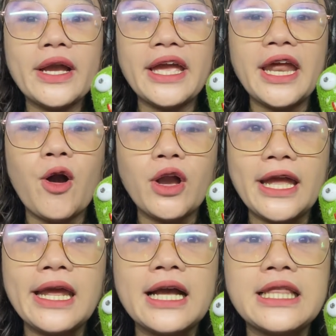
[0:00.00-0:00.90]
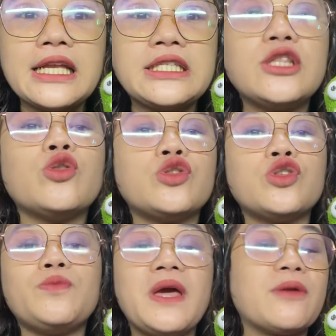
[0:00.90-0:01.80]
Oke deh, oke deh katanya si
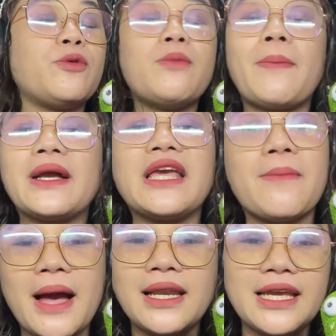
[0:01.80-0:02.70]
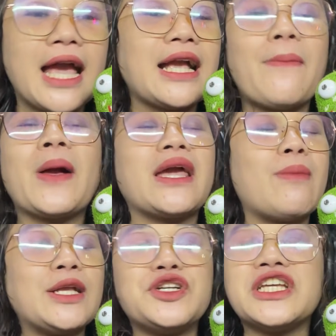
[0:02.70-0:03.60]
Tustus biarpun bapaknya mandi yang nggak
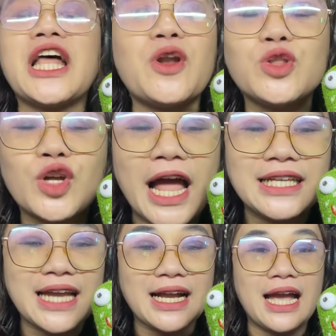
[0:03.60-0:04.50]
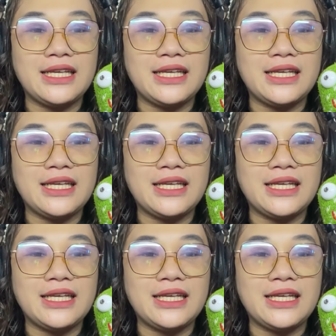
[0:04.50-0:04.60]
pakai baju kita nonton aja